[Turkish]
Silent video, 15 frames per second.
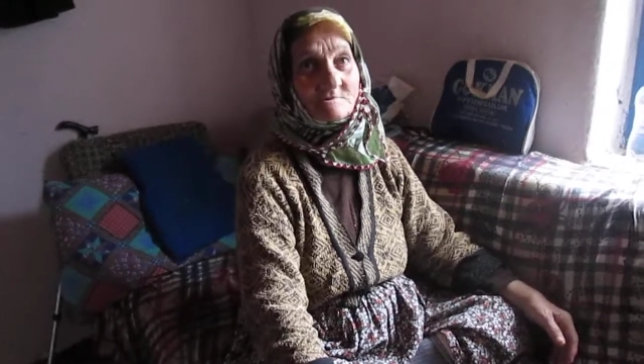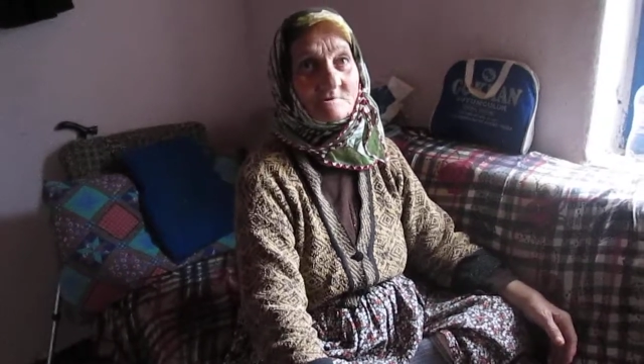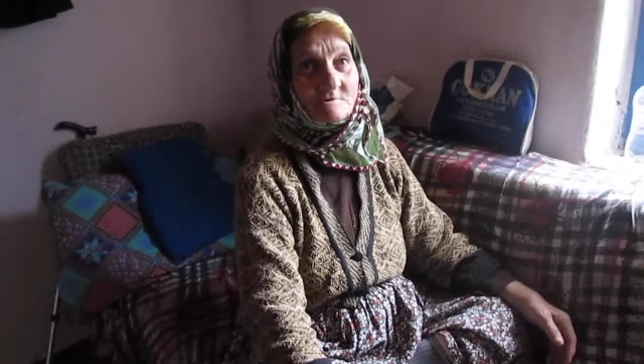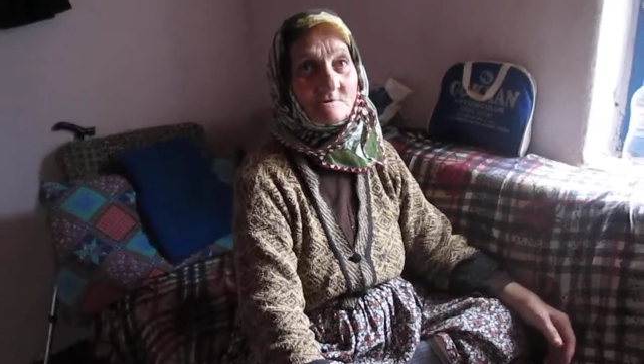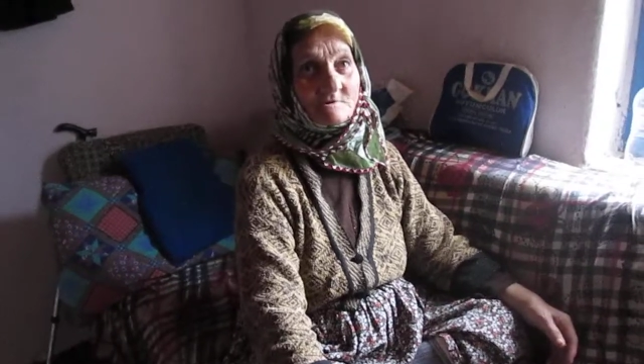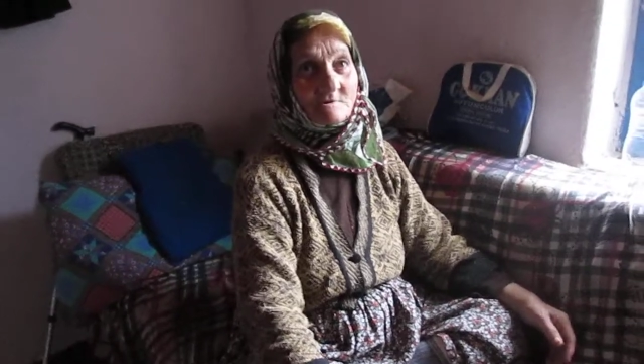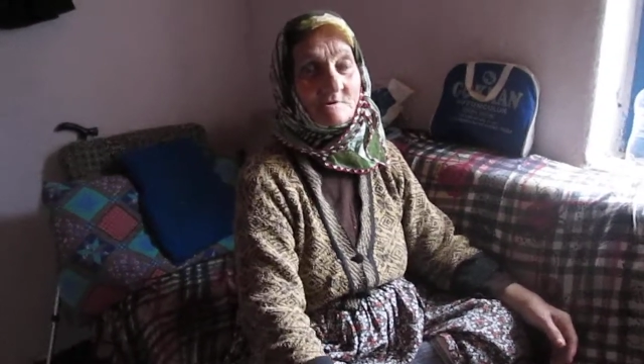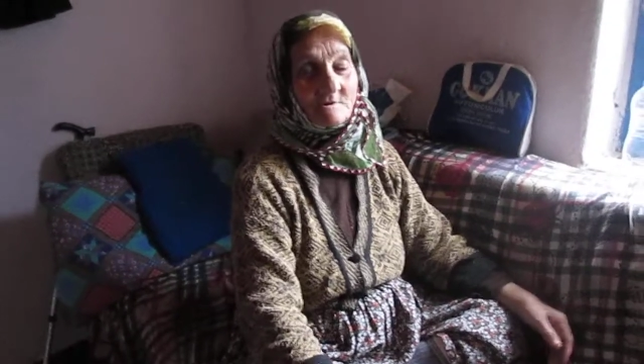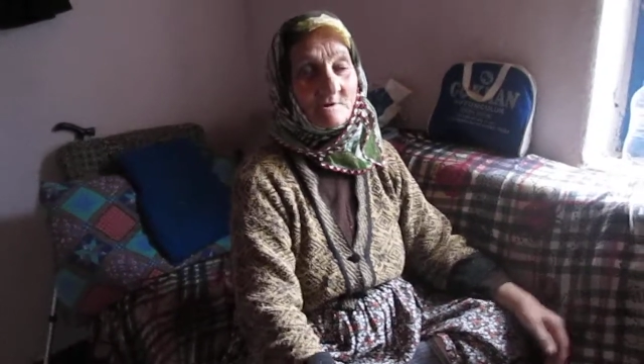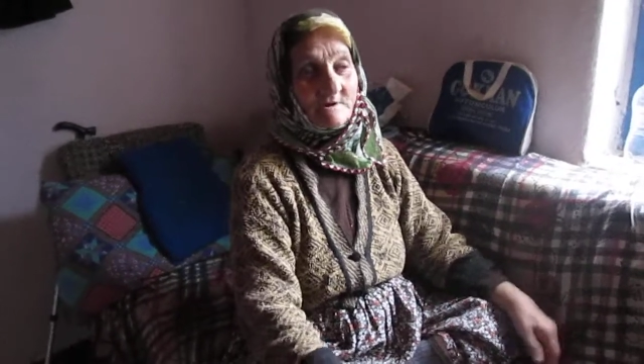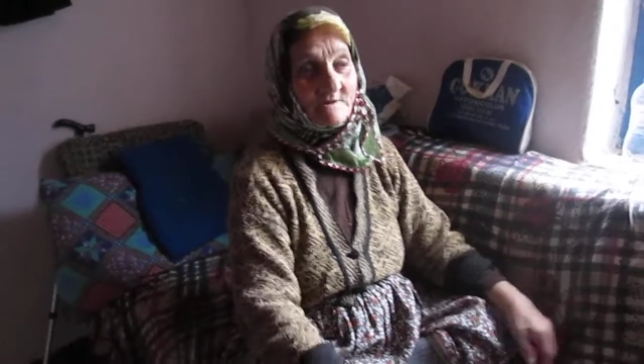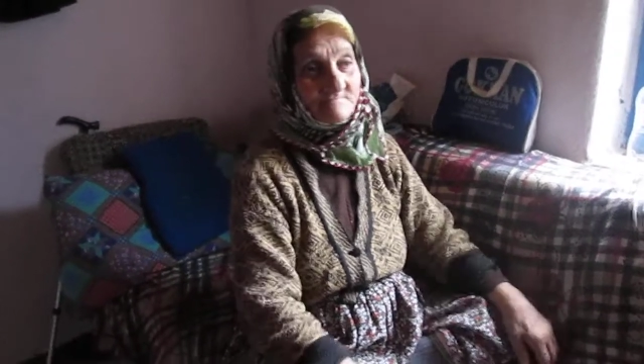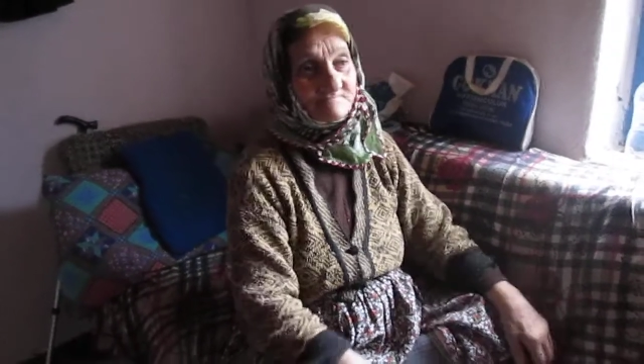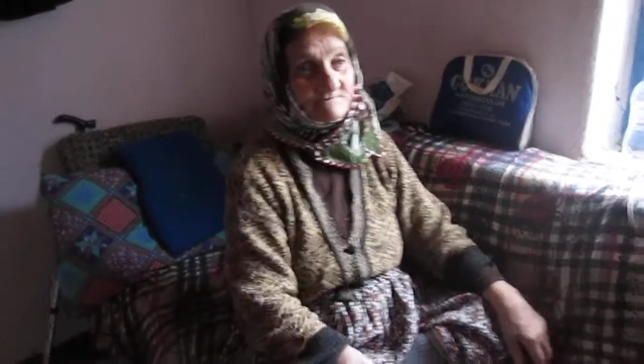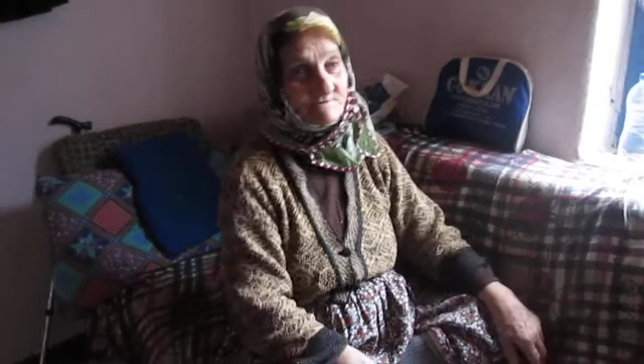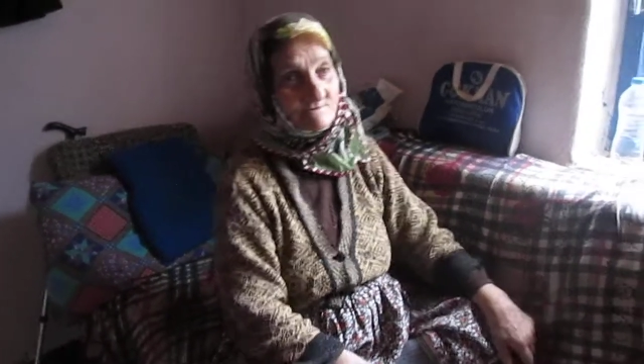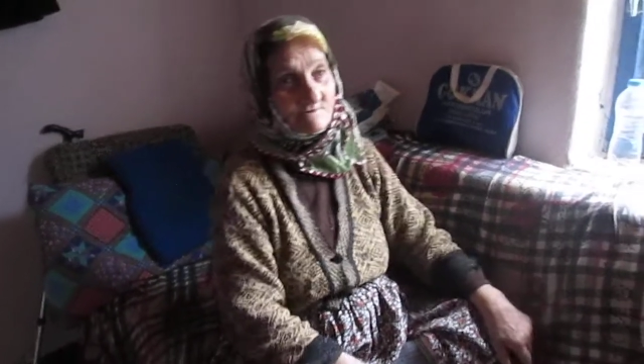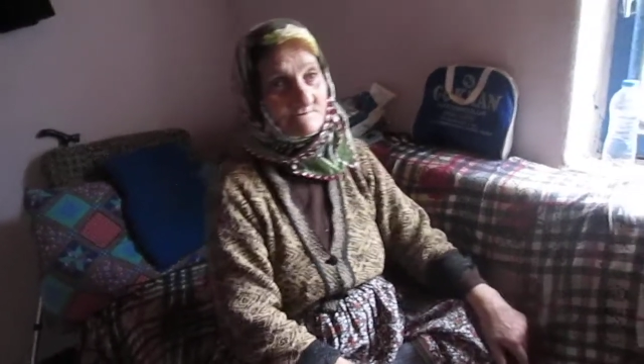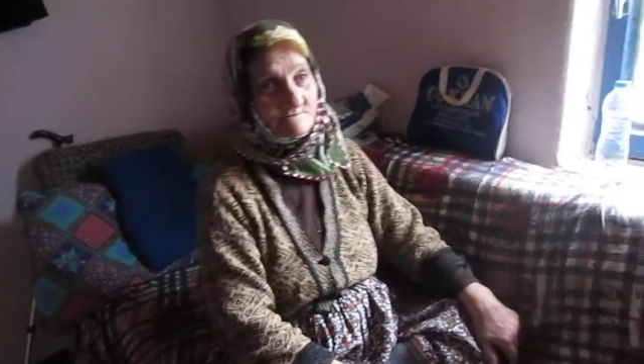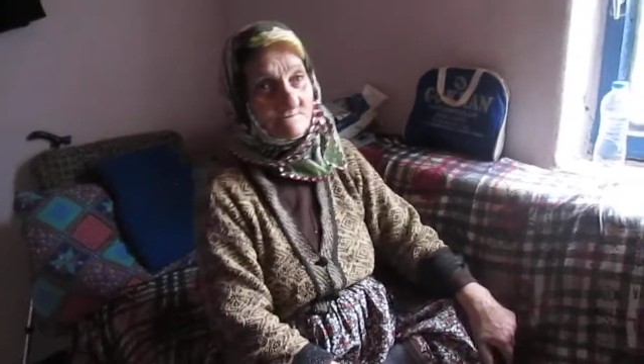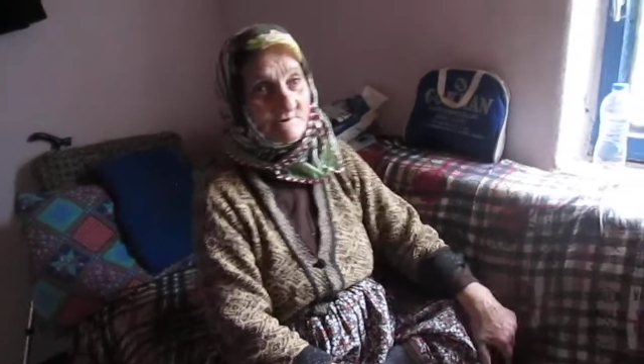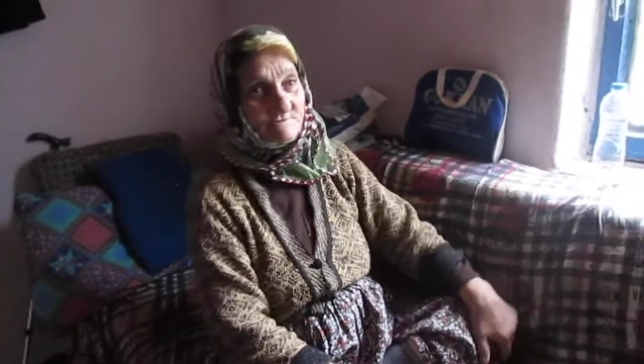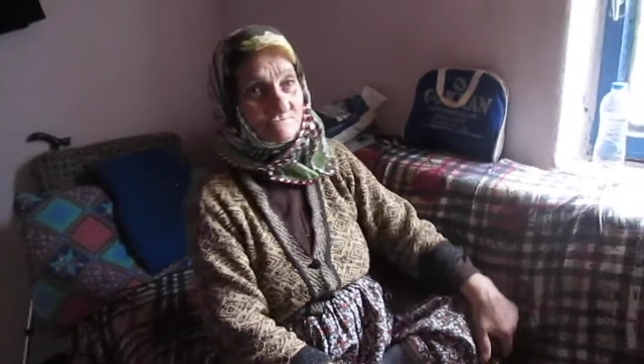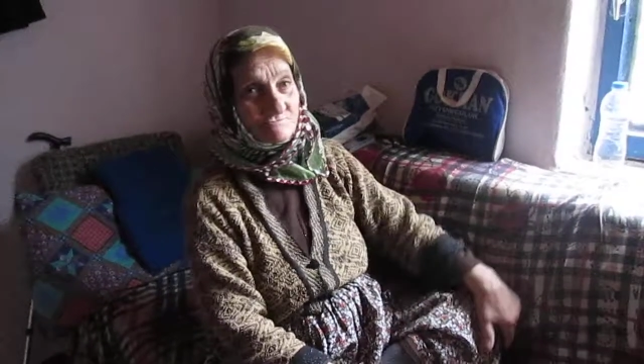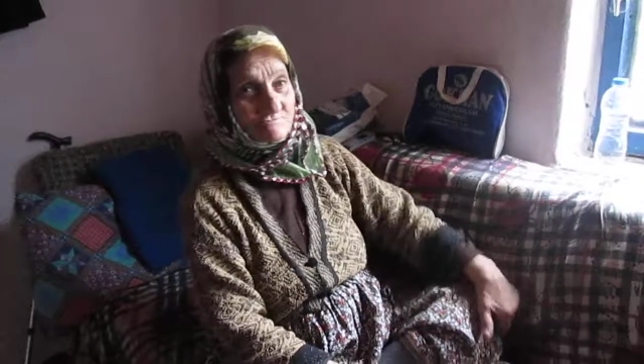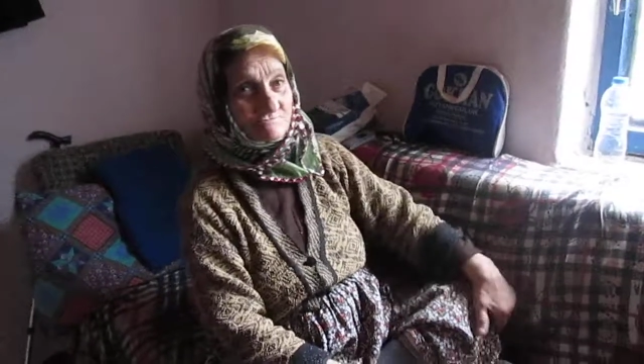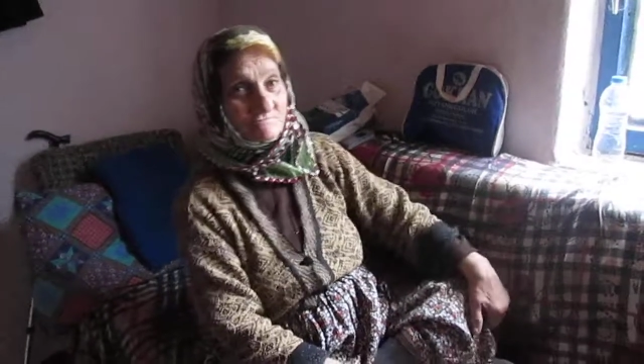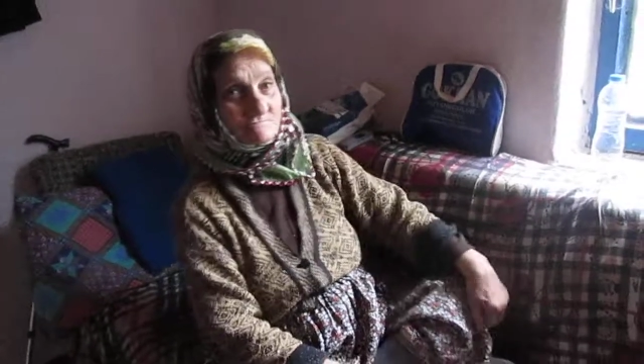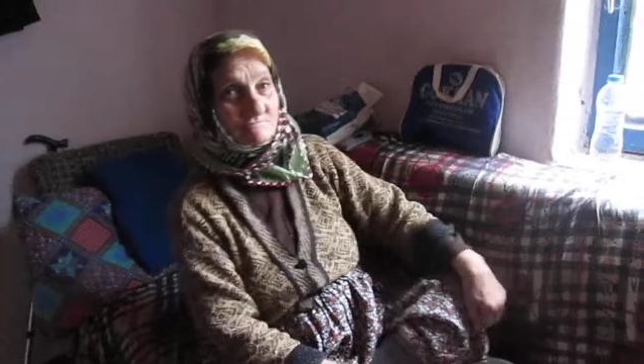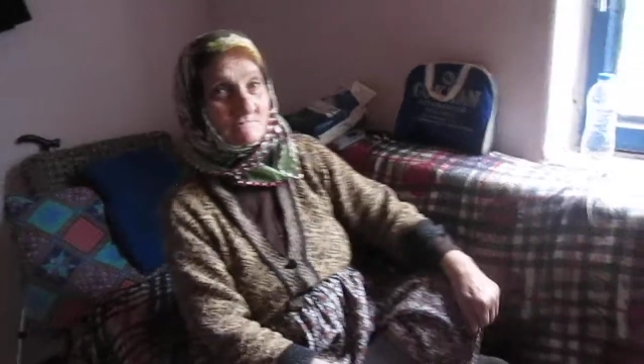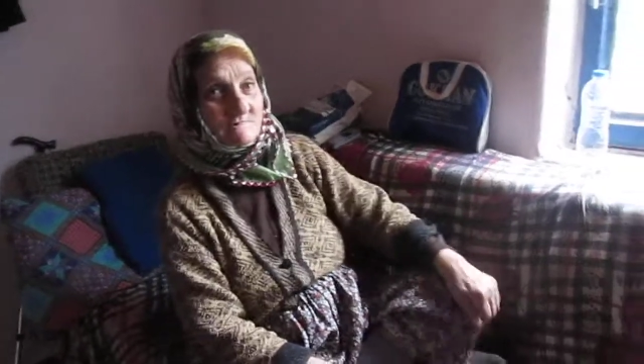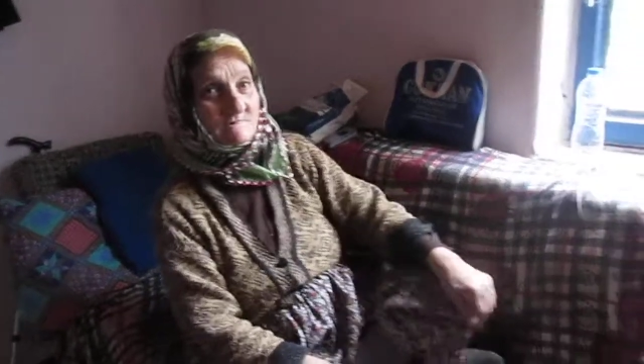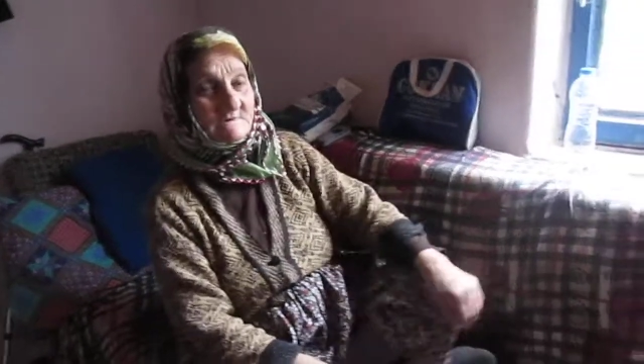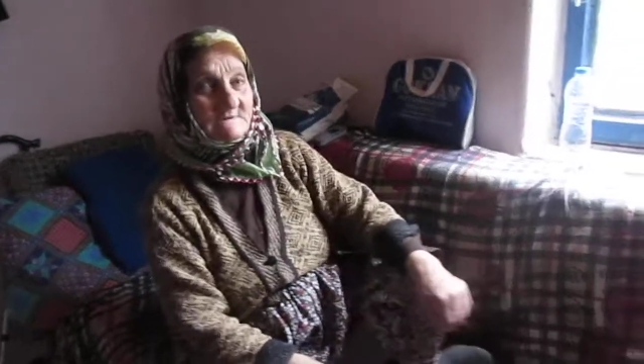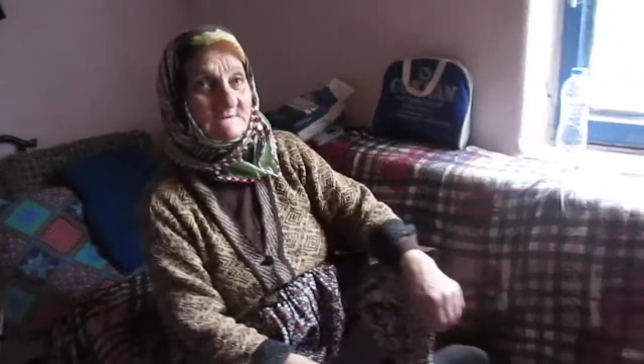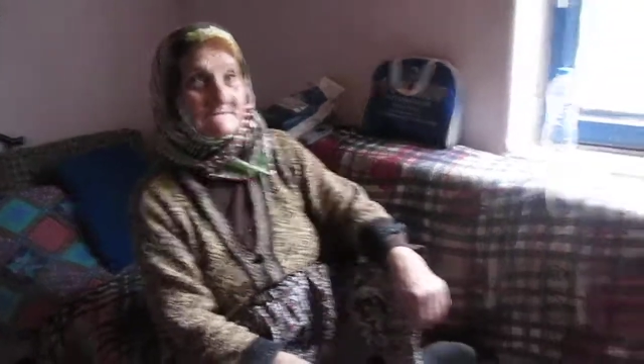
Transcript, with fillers: Tamam teyze. Hepsinden İnşallah razı şey yani bir çamaşır